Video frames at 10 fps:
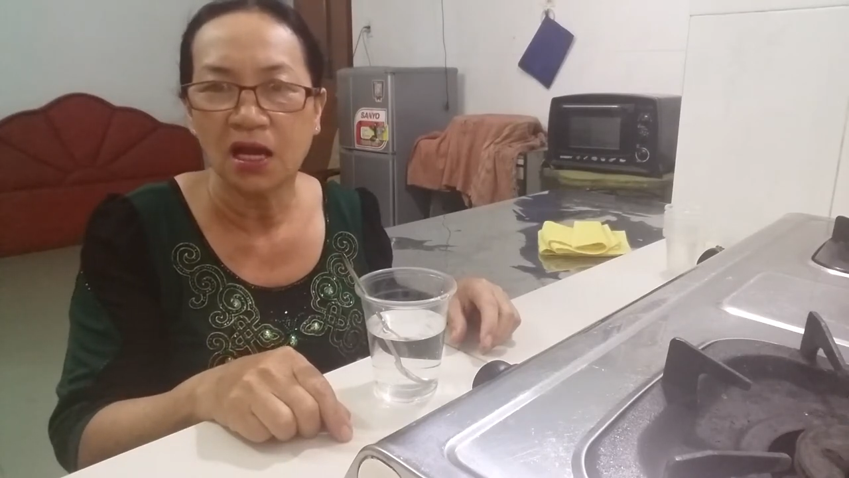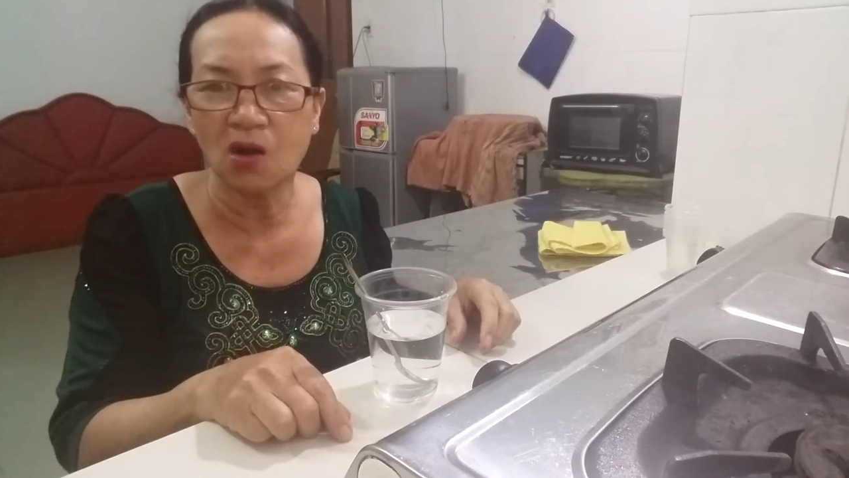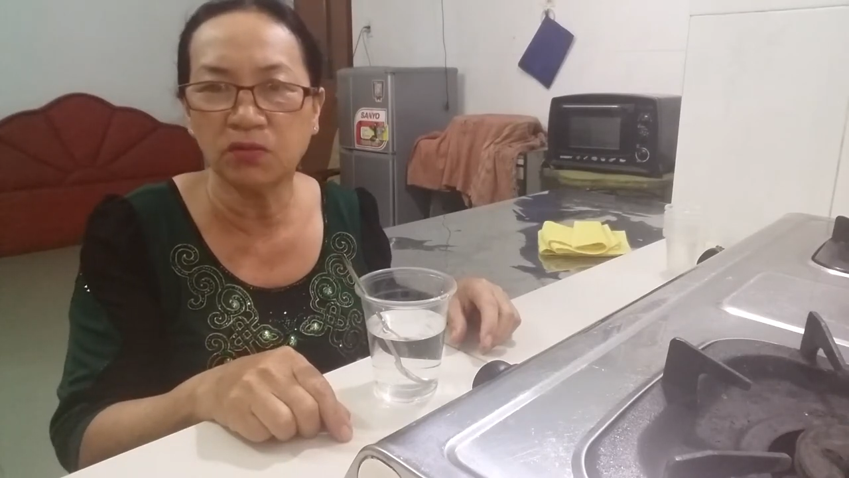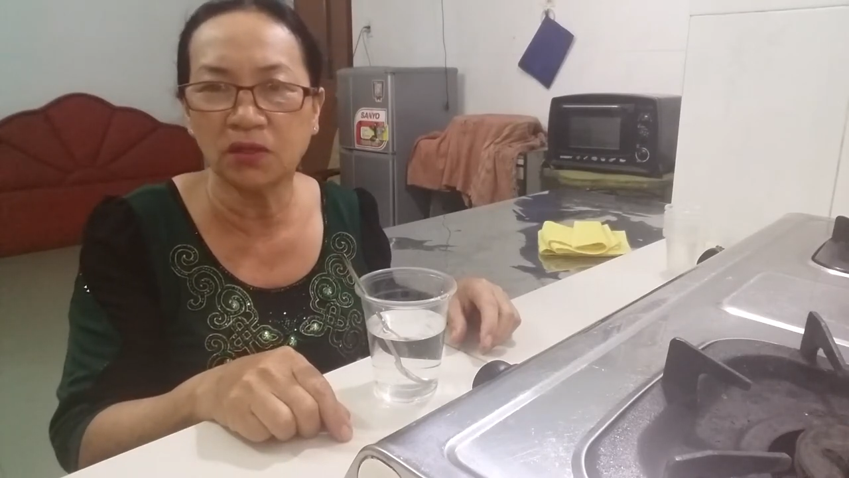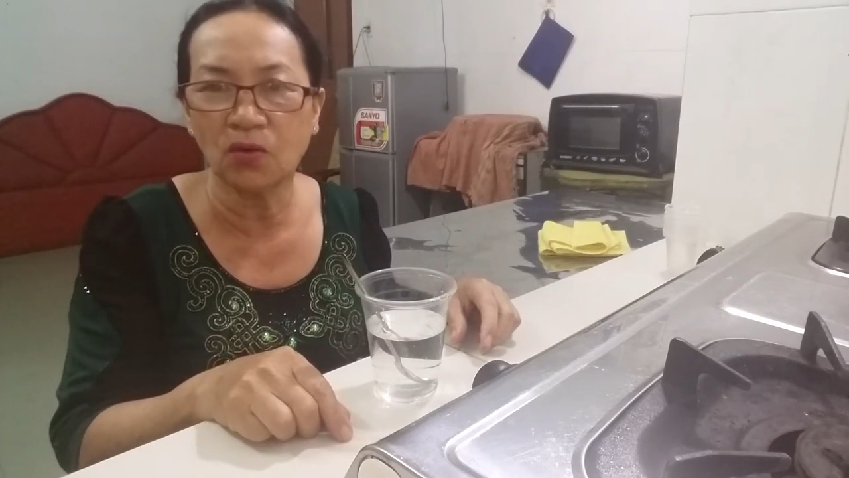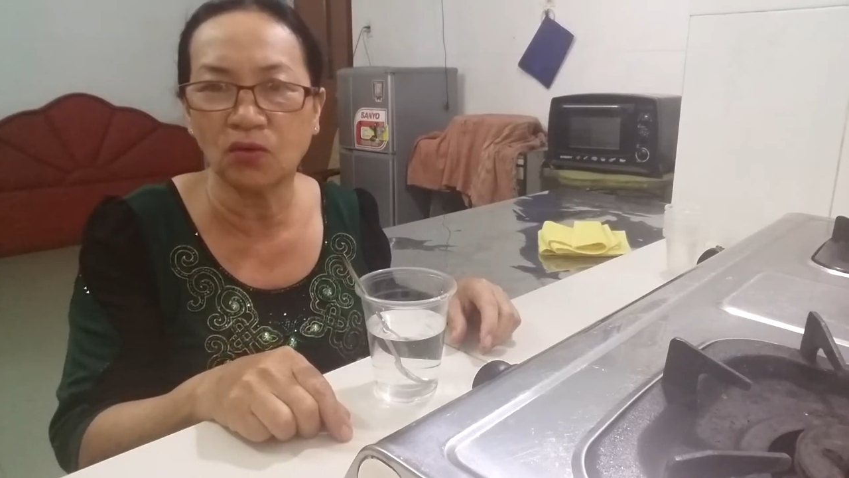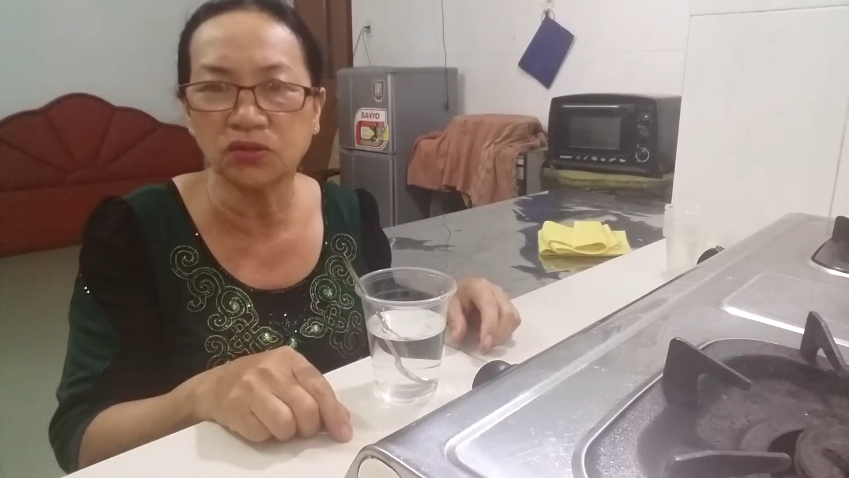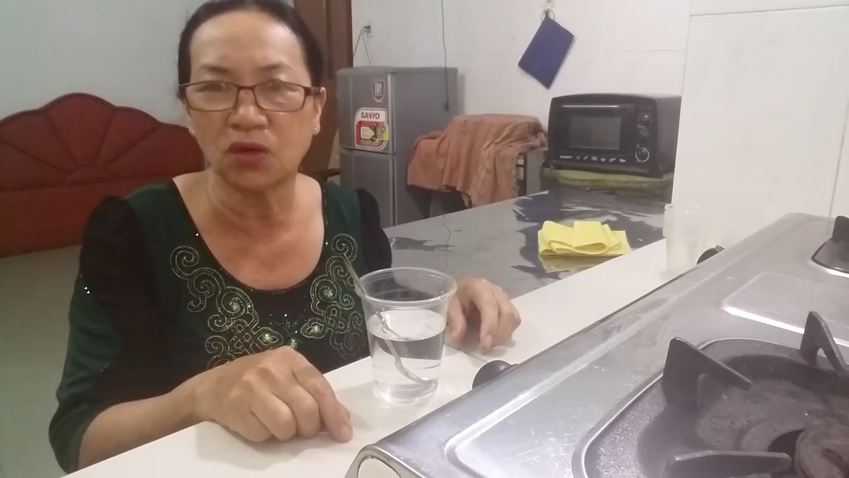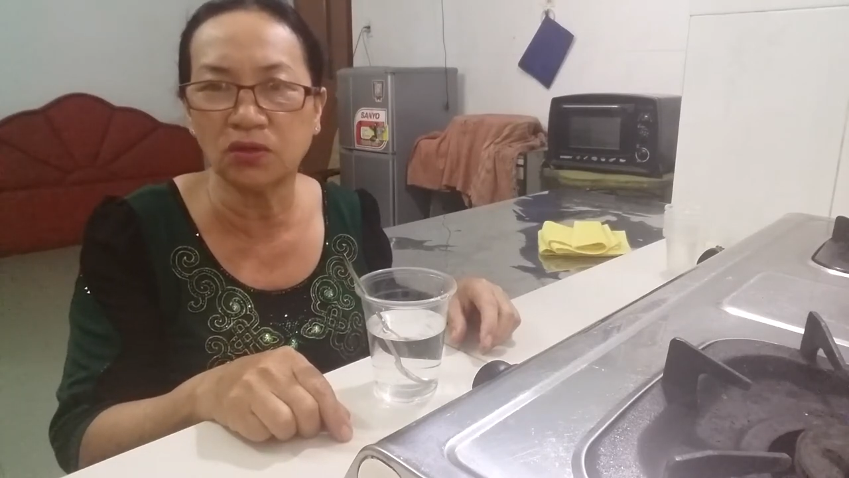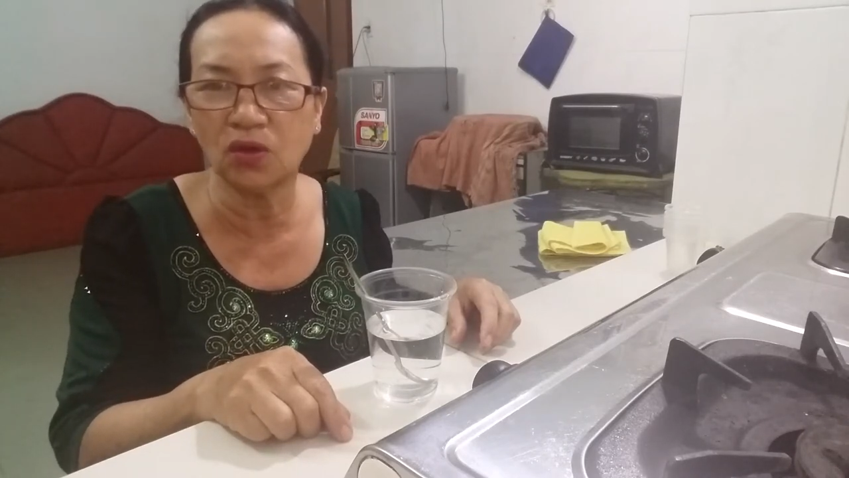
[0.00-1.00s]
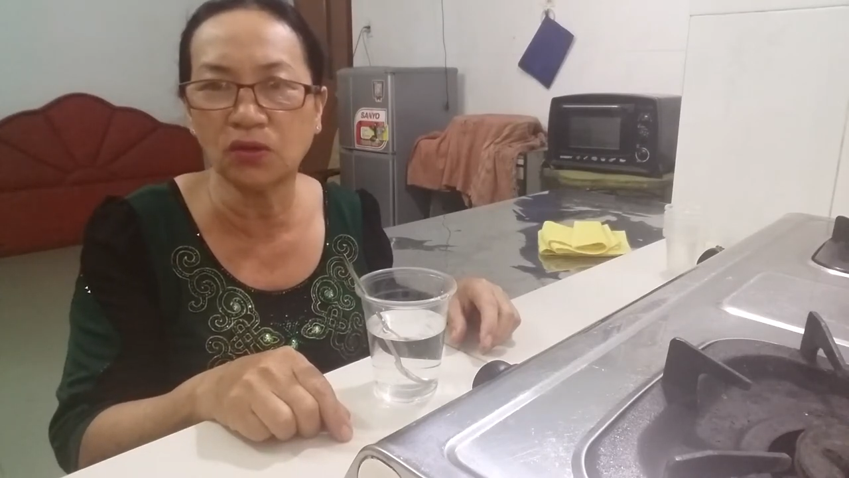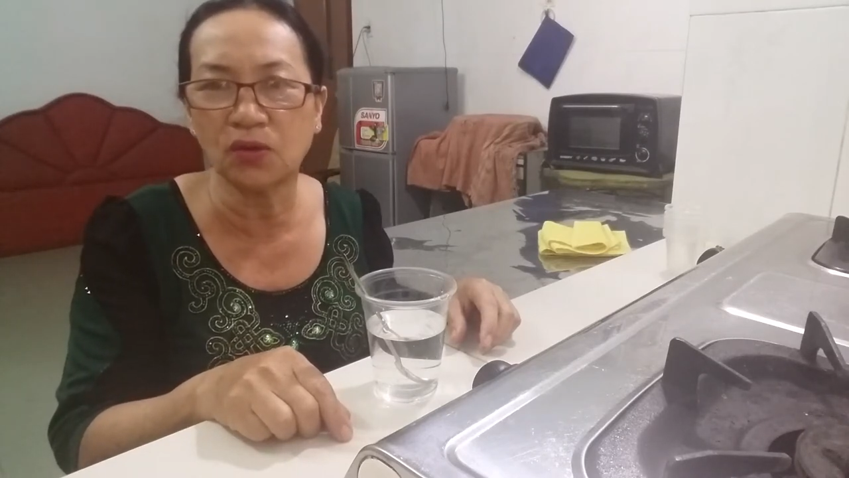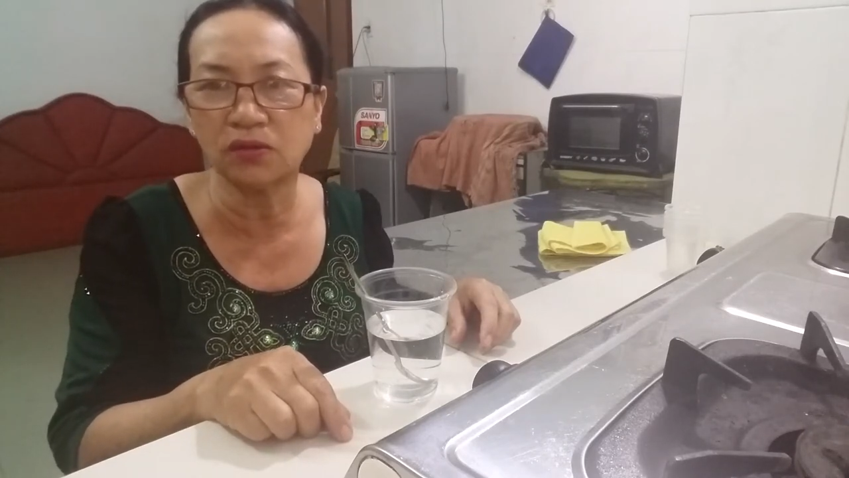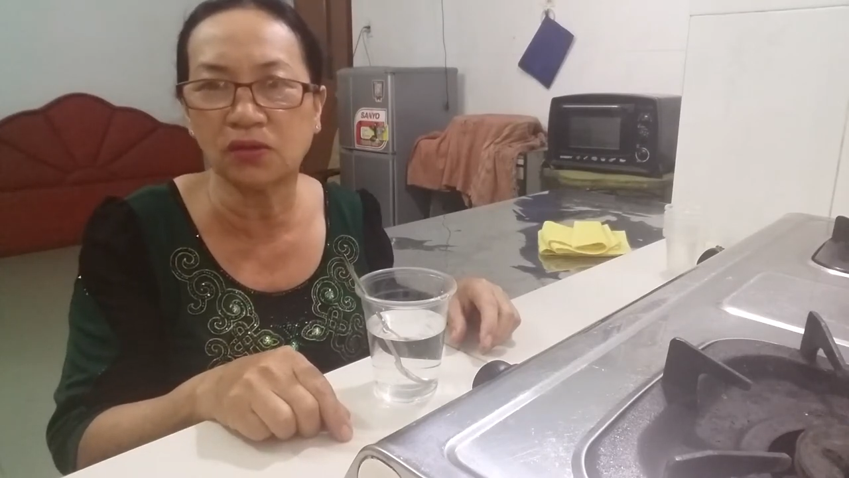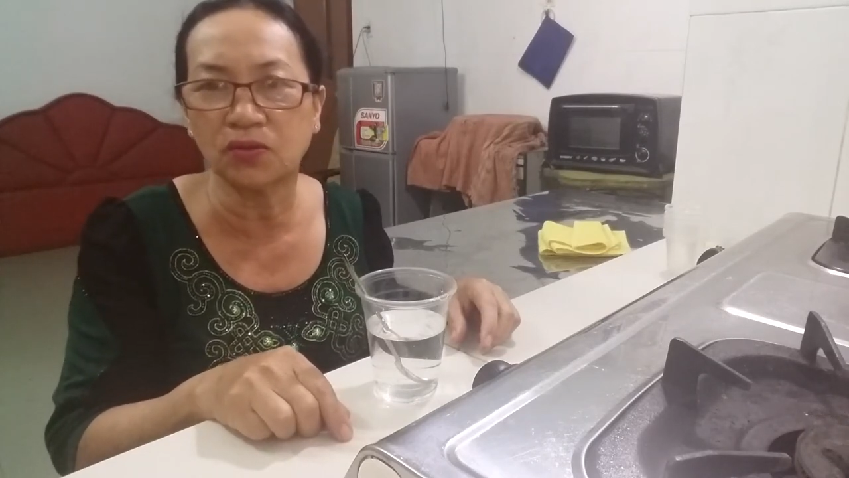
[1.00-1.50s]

không thì thôi cô cho nó nhốt tôi